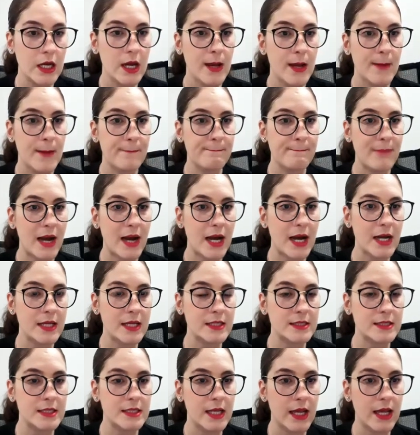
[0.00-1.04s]

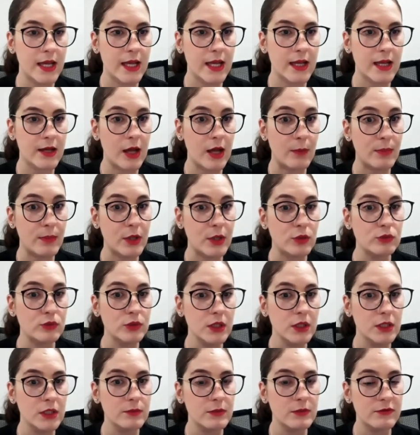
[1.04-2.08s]
mas é, a
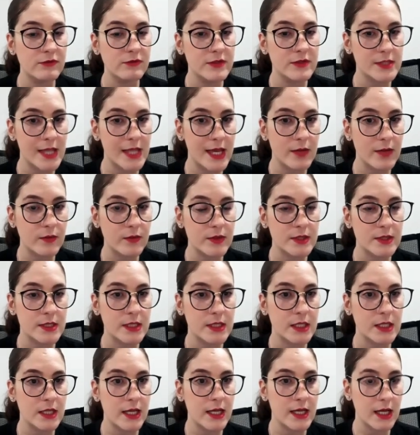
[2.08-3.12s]
pergunta que me fizeram
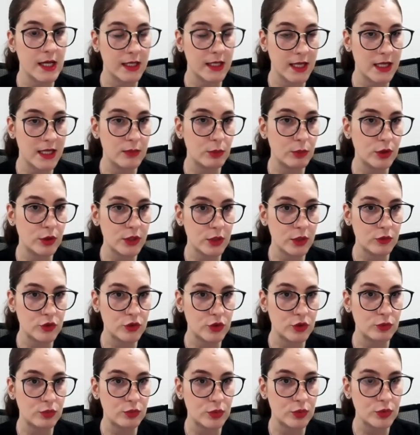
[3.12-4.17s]
assim, é, aquele modelo
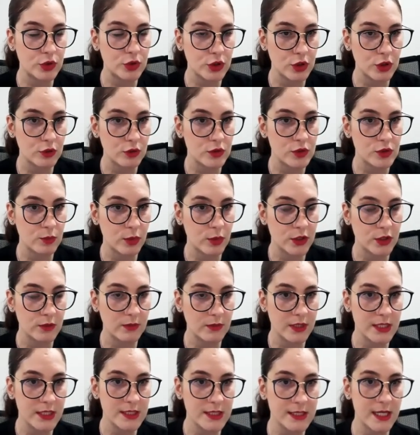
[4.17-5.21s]
de input que eu
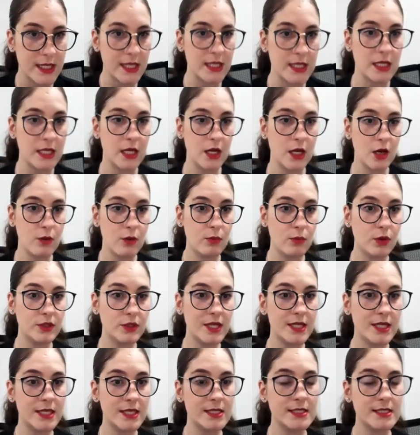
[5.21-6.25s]
disponibilizei
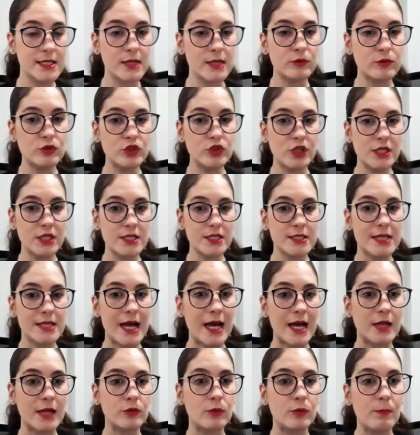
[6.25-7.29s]
poderia ser
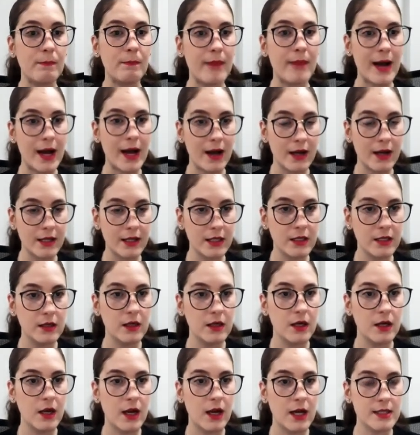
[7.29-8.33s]
utilizado para
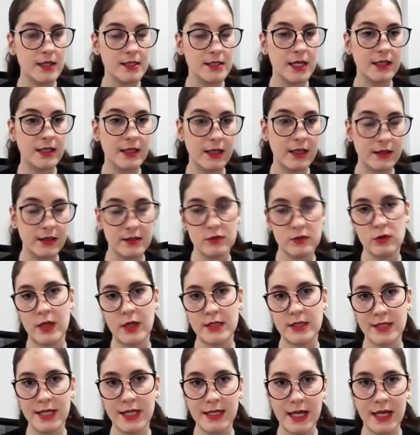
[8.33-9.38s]
as, as,
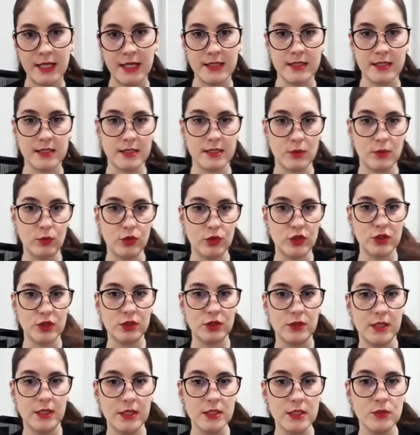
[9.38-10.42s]
as análises, eu podia
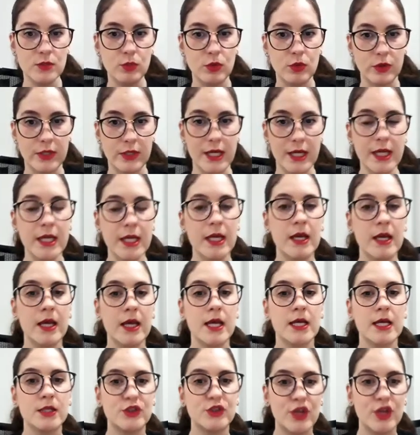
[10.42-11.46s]
transpor, né?
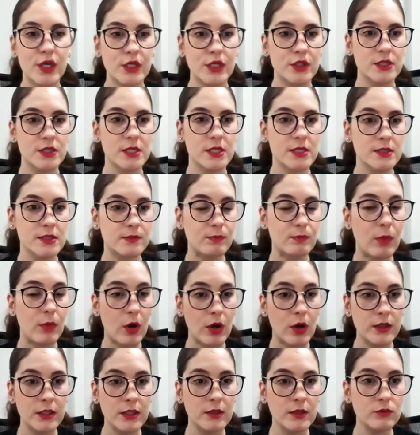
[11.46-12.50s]
Gente, vocês
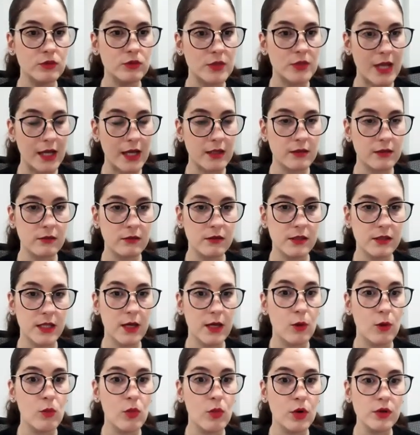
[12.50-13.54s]
podem usar aquilo ali,
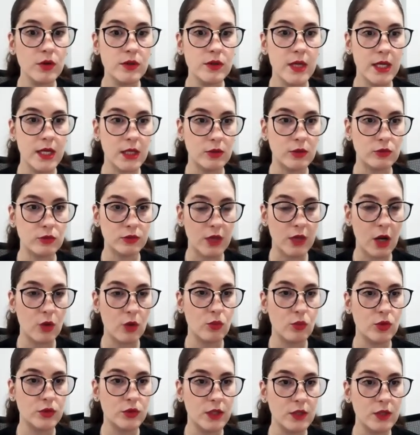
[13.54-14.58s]
é um modelo, tá?
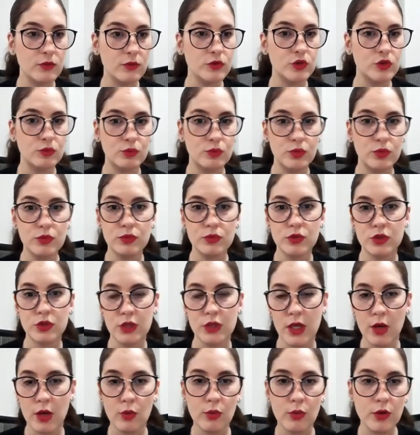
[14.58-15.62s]
O modelo de
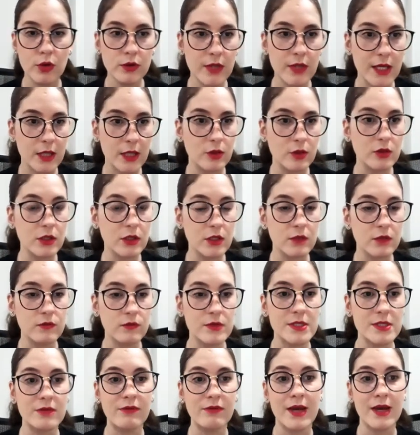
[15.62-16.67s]
input é um modelo que
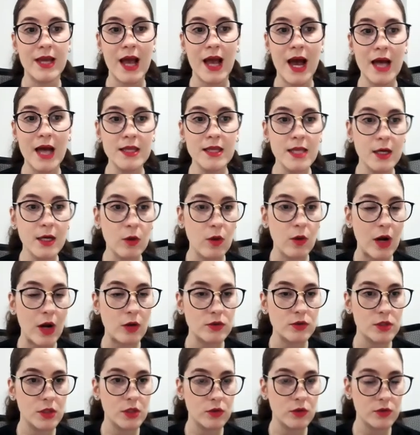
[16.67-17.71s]
você vai adequar
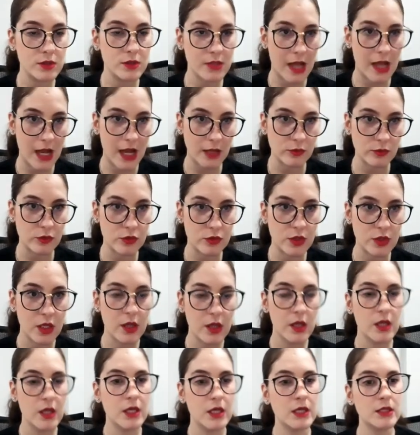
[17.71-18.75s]
os seus dados.
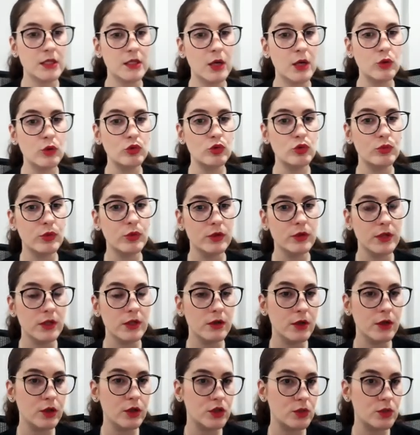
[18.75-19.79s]
Então, no
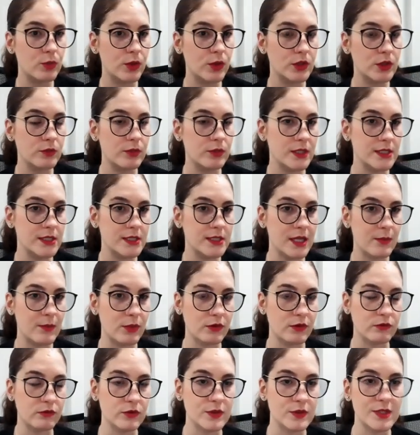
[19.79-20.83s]
modelo que eu disponibilizei
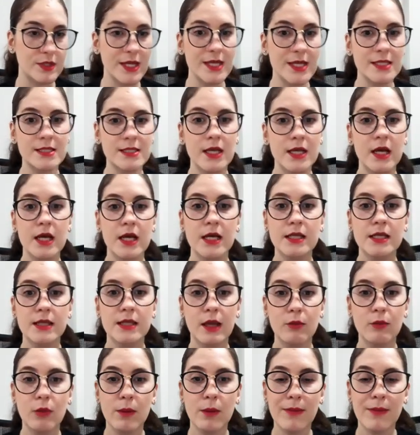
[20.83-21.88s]
para vocês,
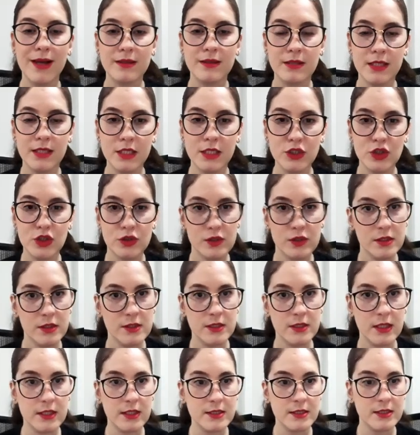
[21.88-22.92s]
tem uma matriz de
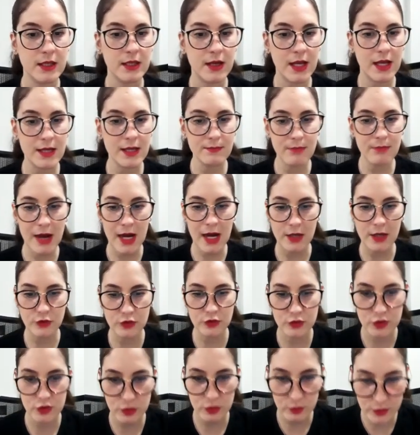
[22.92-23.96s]
distância lá
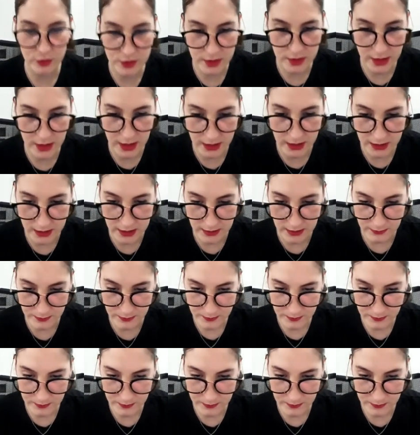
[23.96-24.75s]
embaixo. Deixa eu mostrar aqui.